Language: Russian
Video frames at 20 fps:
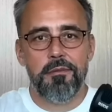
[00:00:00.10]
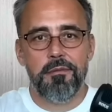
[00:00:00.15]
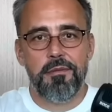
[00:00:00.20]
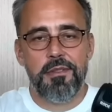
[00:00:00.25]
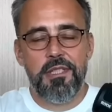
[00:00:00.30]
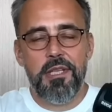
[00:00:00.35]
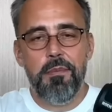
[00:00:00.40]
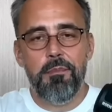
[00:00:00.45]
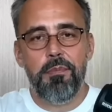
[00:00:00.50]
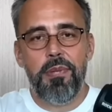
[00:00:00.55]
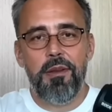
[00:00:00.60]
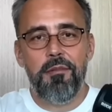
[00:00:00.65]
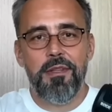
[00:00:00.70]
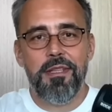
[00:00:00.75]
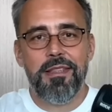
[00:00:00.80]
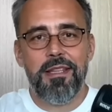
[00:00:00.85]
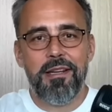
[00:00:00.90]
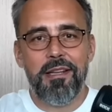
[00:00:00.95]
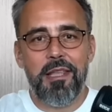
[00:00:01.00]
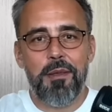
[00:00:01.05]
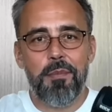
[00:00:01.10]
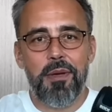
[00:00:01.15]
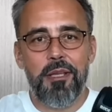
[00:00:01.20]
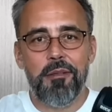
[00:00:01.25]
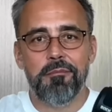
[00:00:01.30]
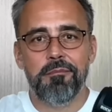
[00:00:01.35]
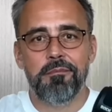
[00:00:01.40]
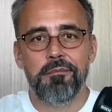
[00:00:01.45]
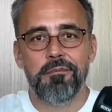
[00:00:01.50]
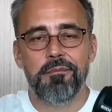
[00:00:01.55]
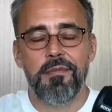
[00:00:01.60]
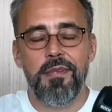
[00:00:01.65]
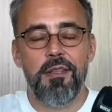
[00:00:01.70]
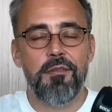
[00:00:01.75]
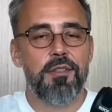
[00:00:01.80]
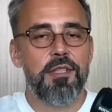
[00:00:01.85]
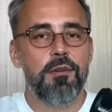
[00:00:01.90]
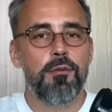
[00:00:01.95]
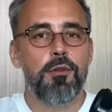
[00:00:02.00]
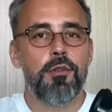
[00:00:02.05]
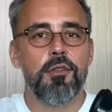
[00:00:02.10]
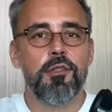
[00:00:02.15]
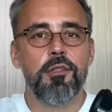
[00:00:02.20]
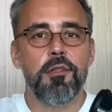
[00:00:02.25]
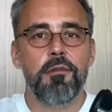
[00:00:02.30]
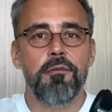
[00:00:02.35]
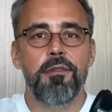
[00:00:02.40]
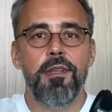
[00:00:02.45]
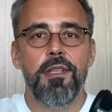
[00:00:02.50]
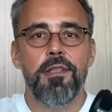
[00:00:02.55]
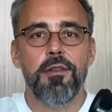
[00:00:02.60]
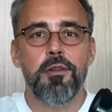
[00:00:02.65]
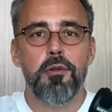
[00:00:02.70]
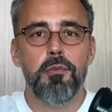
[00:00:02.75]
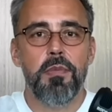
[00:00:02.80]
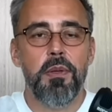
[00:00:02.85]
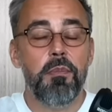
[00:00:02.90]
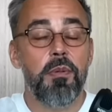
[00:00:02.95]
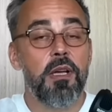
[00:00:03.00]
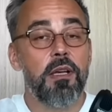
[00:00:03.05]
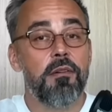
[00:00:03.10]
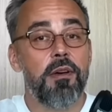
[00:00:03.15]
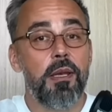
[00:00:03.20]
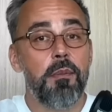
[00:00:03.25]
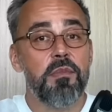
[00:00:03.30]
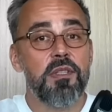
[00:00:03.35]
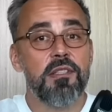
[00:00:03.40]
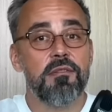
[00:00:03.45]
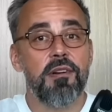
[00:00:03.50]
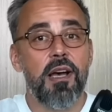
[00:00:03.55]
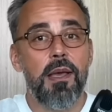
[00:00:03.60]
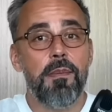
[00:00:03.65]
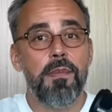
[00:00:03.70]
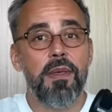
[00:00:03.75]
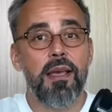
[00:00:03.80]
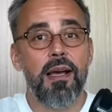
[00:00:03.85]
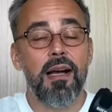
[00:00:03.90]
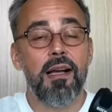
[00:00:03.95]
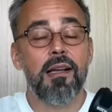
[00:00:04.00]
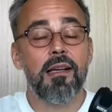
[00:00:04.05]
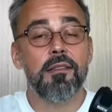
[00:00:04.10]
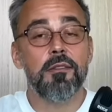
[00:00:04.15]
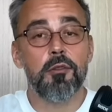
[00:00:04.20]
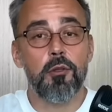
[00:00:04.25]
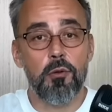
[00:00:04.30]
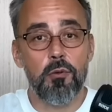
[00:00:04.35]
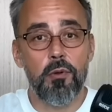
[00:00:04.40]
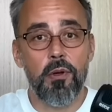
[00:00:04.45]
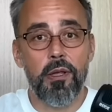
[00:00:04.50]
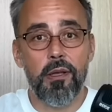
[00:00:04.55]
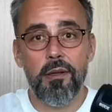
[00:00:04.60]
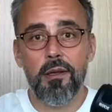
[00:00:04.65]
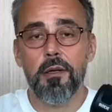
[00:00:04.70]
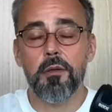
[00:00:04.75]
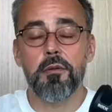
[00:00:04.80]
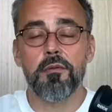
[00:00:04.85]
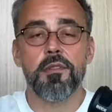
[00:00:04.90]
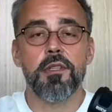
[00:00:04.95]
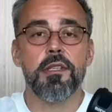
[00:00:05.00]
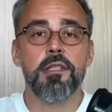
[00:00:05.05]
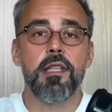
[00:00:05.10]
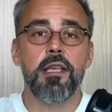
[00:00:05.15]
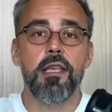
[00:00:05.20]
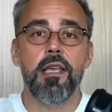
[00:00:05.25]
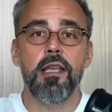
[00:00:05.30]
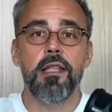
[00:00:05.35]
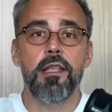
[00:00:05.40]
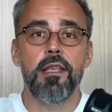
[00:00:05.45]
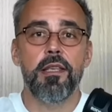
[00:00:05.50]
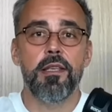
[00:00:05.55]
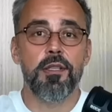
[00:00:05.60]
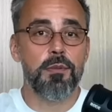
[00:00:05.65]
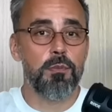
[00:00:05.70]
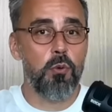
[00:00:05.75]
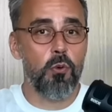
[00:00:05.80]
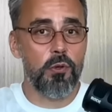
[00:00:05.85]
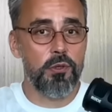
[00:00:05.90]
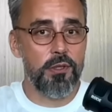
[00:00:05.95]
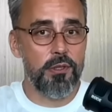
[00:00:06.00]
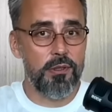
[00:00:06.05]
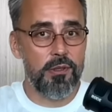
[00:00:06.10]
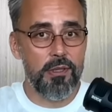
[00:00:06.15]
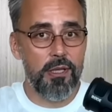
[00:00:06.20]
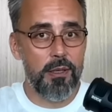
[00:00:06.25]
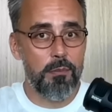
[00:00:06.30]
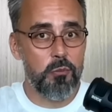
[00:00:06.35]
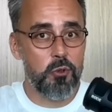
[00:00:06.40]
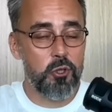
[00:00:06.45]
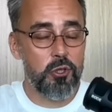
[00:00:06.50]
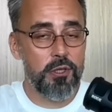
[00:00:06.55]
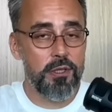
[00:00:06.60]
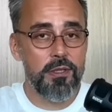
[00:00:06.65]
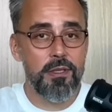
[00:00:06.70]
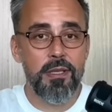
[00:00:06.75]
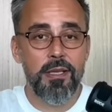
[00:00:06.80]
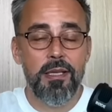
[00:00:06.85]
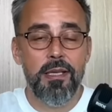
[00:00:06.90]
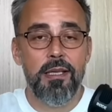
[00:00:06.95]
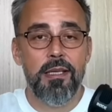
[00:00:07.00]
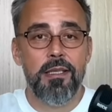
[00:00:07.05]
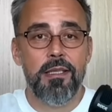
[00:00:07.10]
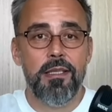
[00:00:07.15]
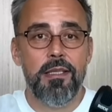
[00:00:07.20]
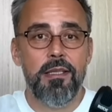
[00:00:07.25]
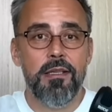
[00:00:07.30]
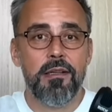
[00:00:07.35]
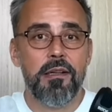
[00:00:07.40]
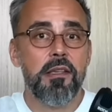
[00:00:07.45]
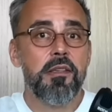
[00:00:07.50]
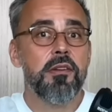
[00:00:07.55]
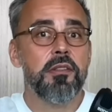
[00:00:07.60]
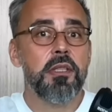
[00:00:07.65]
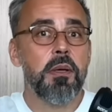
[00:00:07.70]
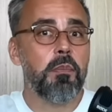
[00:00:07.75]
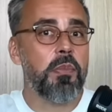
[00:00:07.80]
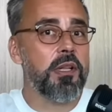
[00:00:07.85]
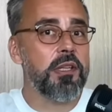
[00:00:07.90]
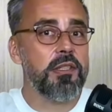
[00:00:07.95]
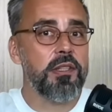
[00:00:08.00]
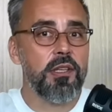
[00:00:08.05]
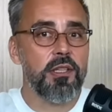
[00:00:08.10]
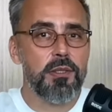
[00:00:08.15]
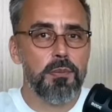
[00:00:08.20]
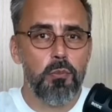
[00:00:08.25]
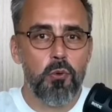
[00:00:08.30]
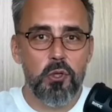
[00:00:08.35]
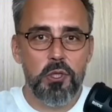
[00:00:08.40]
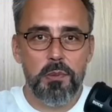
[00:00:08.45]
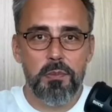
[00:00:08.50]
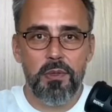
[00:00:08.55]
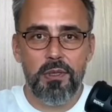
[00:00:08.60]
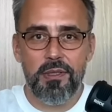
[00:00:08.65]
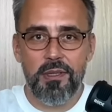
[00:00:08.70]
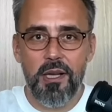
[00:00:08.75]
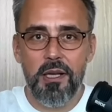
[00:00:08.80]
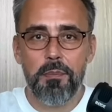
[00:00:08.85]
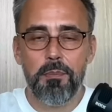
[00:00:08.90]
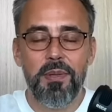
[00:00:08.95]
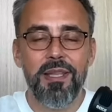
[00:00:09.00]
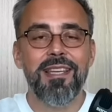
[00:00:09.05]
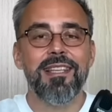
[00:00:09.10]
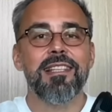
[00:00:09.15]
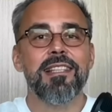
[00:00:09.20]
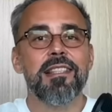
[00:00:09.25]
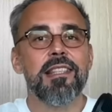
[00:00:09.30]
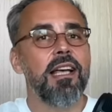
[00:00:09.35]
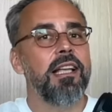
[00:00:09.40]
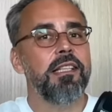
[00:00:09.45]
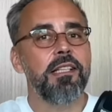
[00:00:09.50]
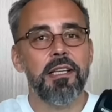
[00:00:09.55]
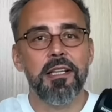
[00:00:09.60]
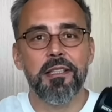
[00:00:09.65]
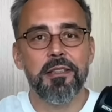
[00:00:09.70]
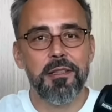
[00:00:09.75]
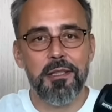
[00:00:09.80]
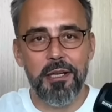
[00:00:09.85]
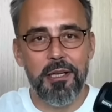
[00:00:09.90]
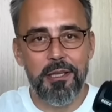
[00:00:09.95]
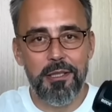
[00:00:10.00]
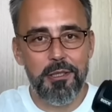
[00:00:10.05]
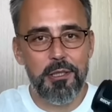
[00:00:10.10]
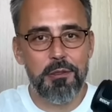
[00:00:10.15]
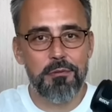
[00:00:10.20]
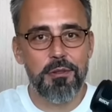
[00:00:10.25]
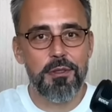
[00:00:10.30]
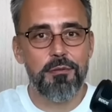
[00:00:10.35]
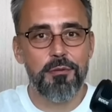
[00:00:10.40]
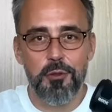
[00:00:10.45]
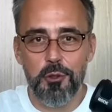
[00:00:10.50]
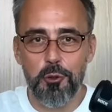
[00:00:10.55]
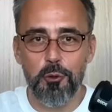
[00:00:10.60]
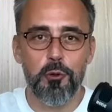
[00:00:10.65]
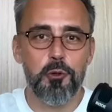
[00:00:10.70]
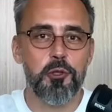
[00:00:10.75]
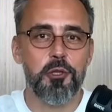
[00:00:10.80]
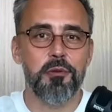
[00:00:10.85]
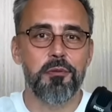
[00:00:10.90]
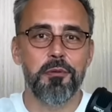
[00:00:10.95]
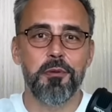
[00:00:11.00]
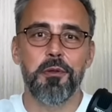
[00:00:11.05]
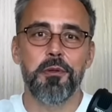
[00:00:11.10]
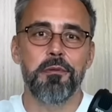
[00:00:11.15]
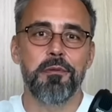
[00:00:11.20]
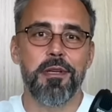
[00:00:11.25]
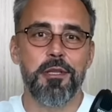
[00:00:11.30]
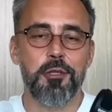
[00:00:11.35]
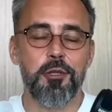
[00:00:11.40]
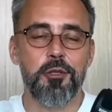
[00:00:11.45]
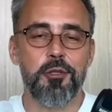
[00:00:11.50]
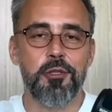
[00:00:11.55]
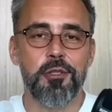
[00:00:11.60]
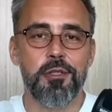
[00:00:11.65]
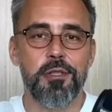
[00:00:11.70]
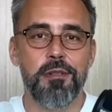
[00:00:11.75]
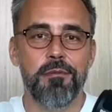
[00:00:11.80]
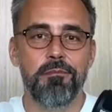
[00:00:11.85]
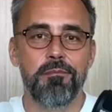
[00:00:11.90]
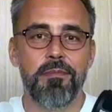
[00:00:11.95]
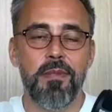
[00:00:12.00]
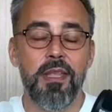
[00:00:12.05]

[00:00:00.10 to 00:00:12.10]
Всем привет, дорогие мои! И в сегодняшнем видео мы поговорим с вами о контроле, как он в состоянии испортить нам жизнь и о каких-то простых способах, как перестать контролировать все живое в вашей жизни.